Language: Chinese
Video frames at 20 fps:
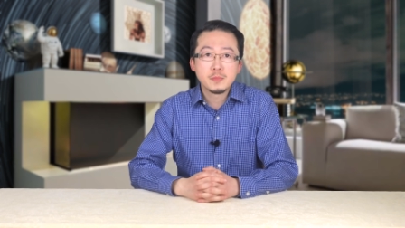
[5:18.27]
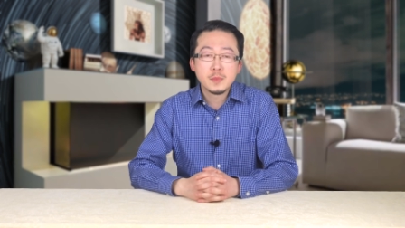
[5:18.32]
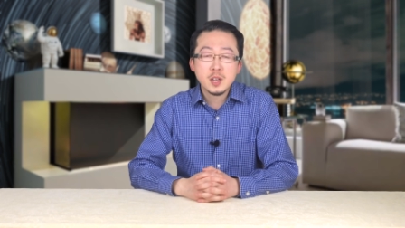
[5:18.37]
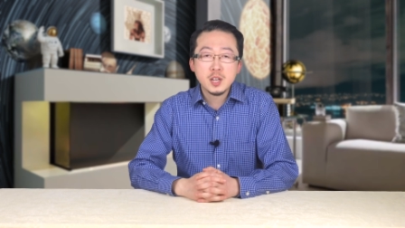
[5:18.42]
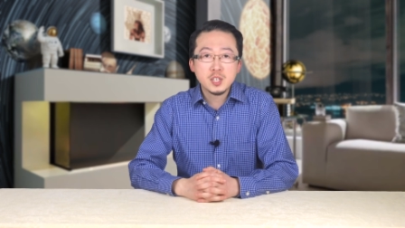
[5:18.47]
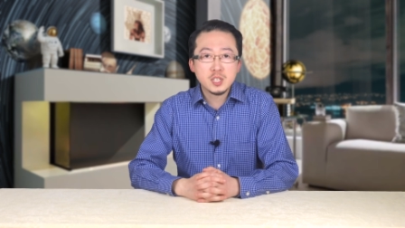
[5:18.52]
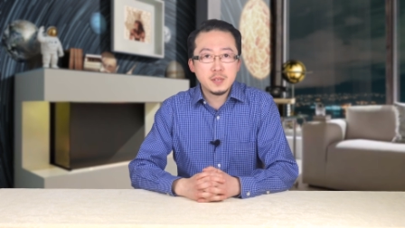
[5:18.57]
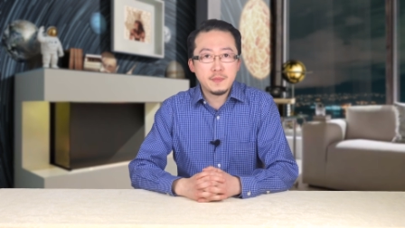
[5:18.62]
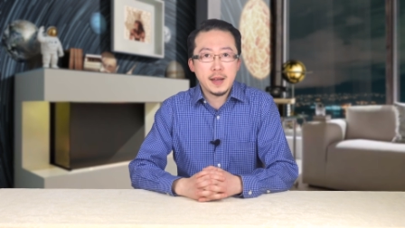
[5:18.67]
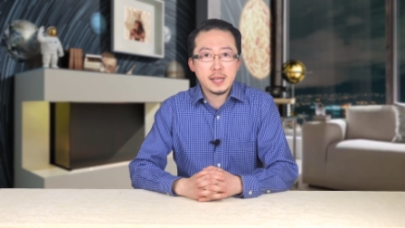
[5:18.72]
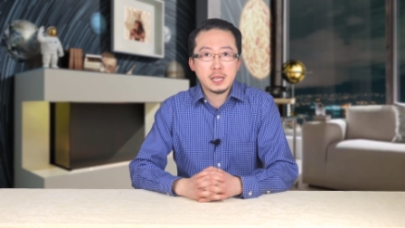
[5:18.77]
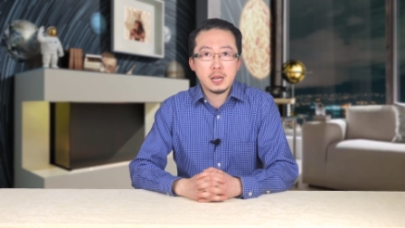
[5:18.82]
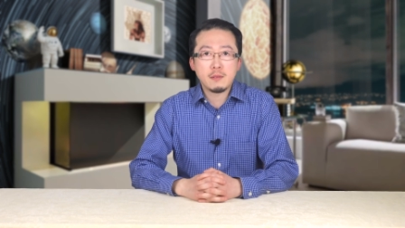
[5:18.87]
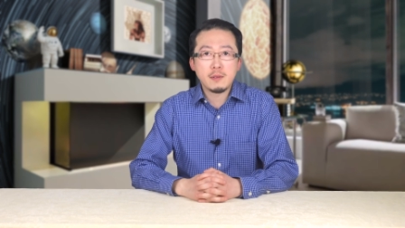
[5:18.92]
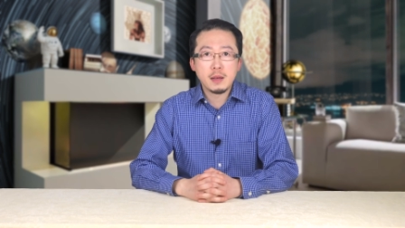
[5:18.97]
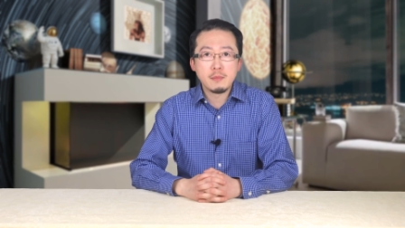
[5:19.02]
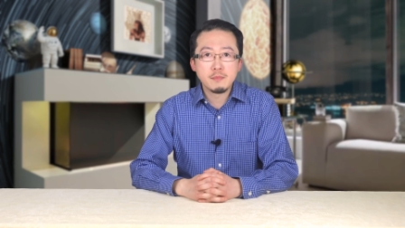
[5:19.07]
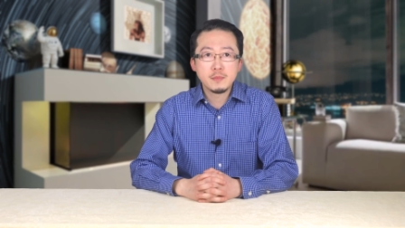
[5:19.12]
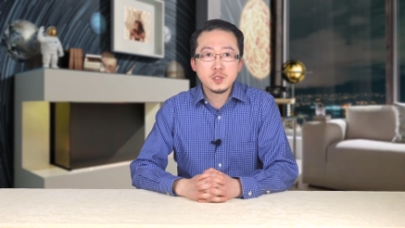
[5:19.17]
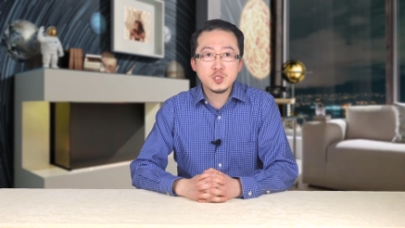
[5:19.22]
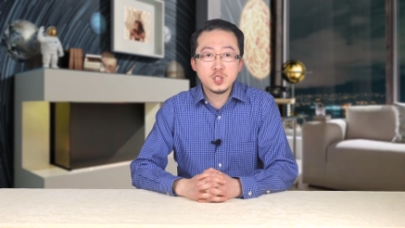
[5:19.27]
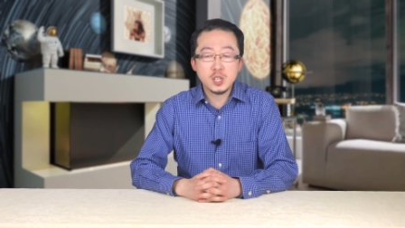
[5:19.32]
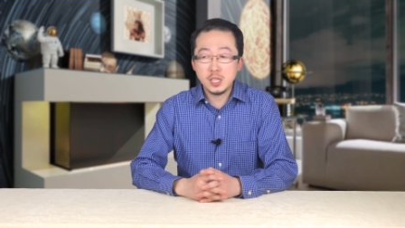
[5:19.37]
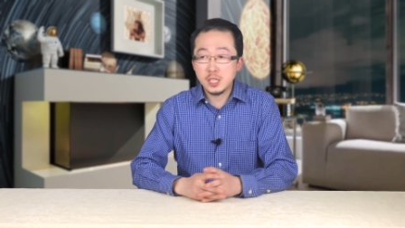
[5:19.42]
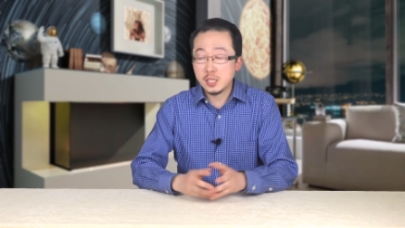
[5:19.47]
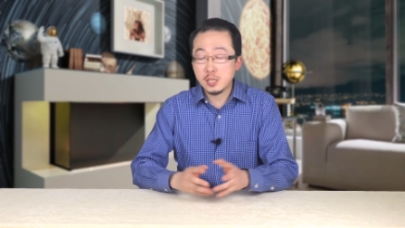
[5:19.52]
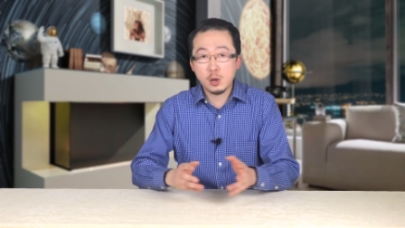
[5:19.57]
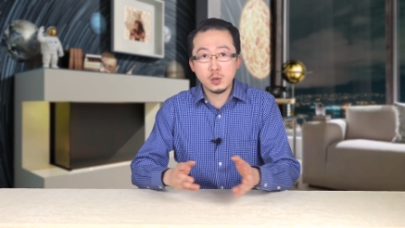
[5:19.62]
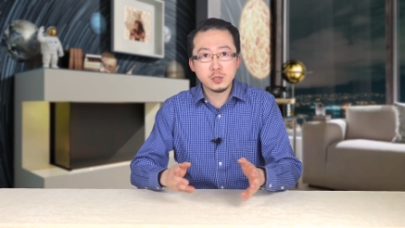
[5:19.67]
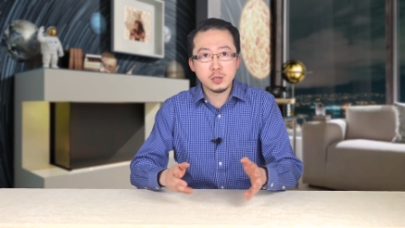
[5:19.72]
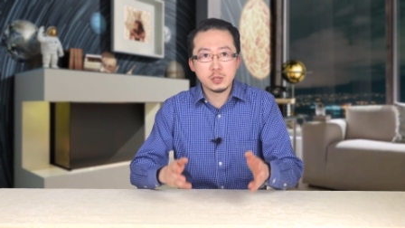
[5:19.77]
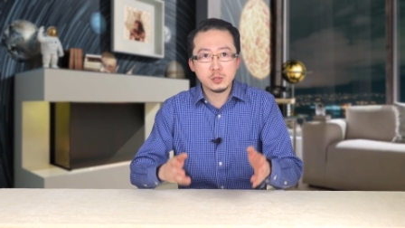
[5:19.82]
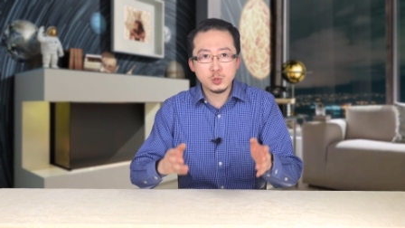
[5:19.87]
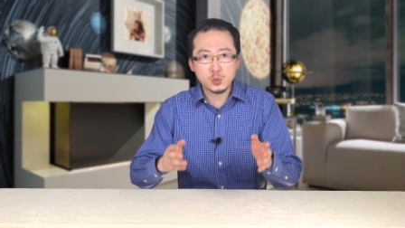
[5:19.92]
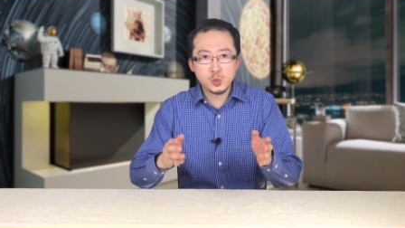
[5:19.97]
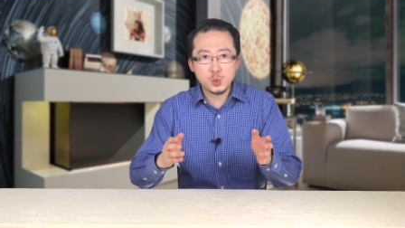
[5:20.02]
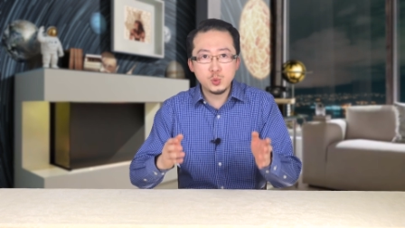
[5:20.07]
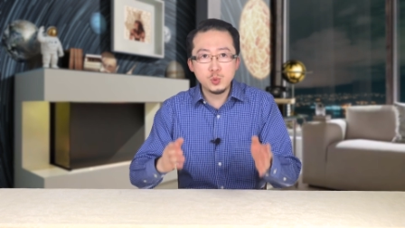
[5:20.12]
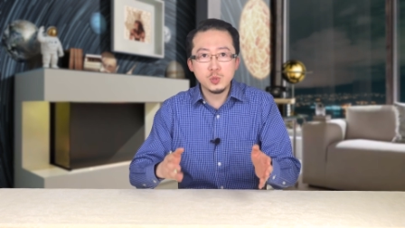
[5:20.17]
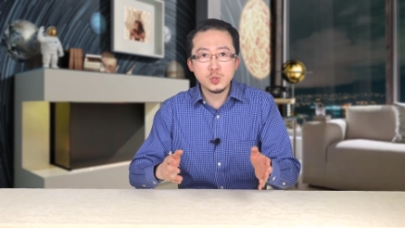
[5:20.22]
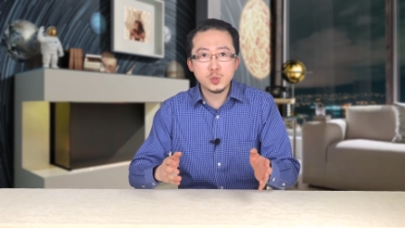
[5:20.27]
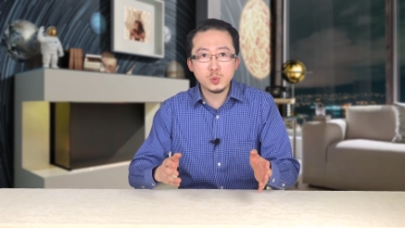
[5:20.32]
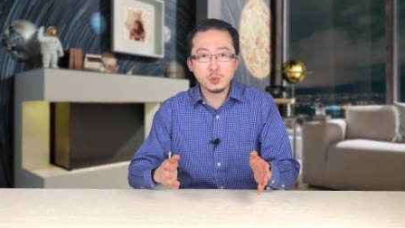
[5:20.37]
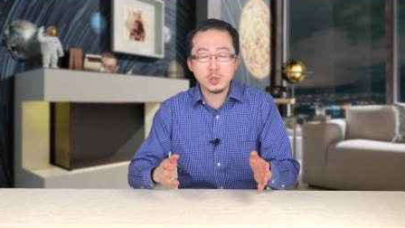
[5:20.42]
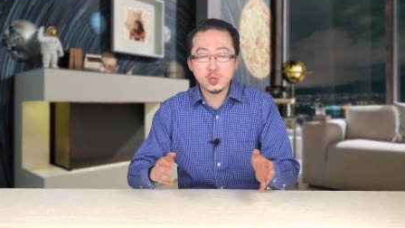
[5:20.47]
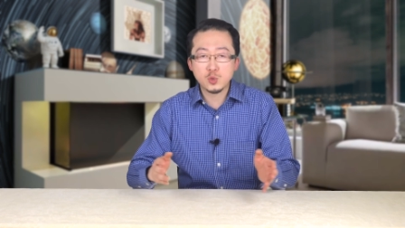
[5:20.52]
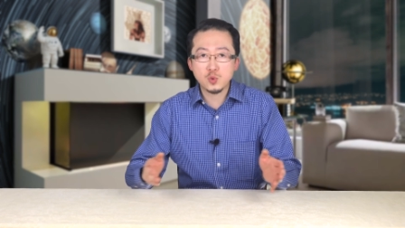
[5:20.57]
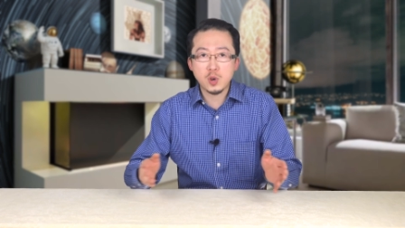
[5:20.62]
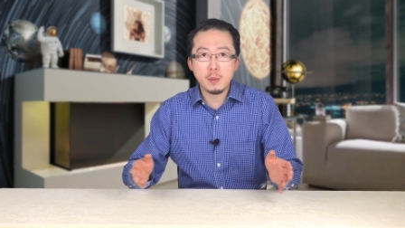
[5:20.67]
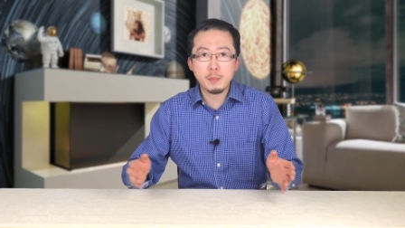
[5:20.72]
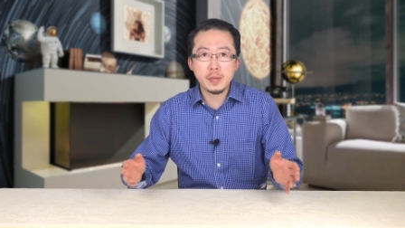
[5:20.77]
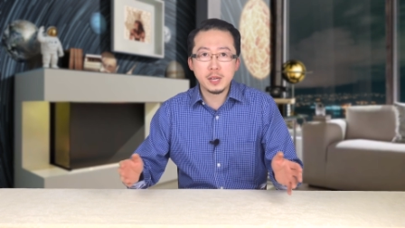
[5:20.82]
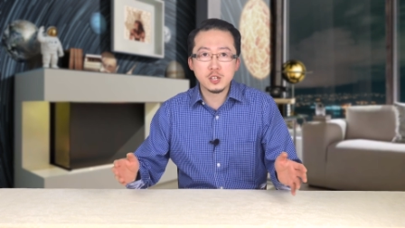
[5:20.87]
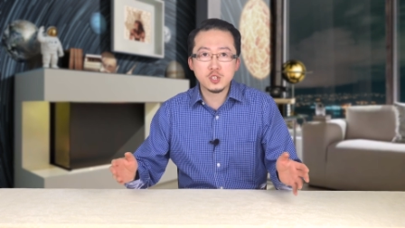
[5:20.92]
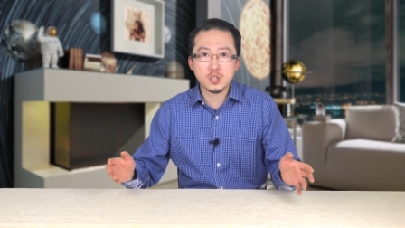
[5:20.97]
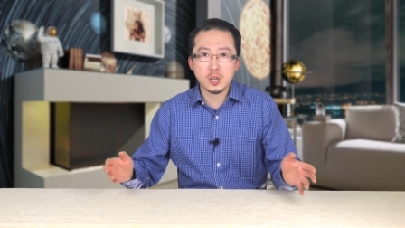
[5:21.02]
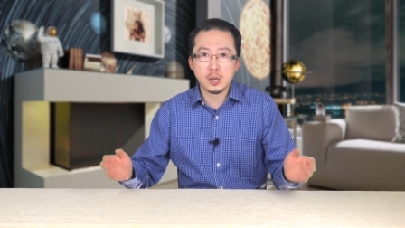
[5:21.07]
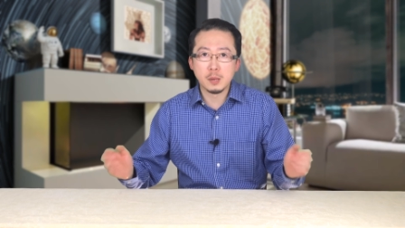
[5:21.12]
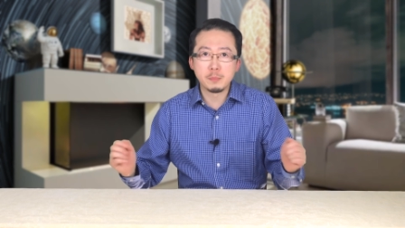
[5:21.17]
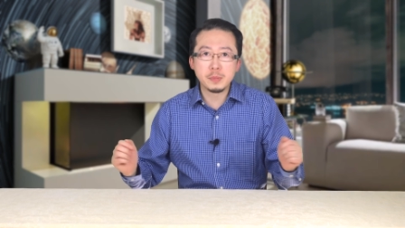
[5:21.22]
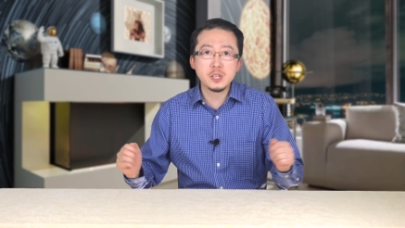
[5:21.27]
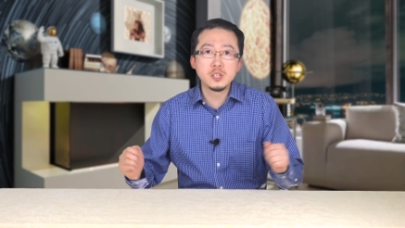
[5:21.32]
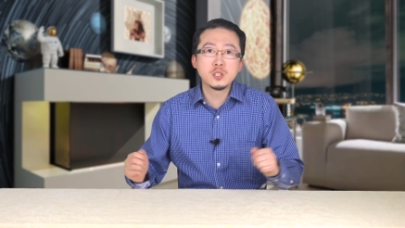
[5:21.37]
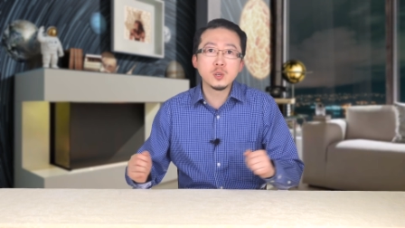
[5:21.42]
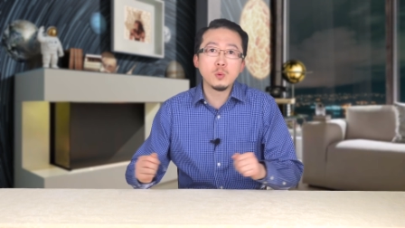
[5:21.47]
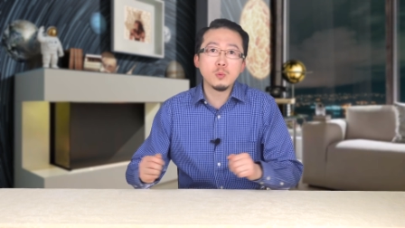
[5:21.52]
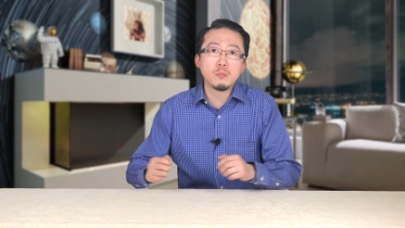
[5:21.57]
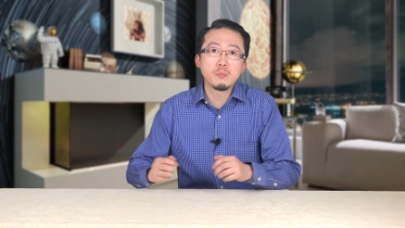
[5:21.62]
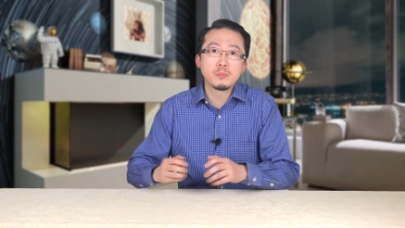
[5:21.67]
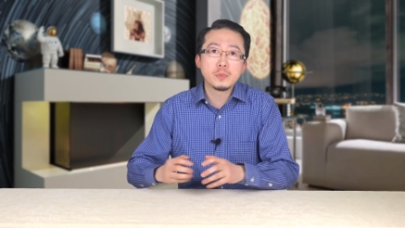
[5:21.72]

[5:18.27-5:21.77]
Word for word: 事发当晚，这一消息啊就迅速地传遍了整个宾州。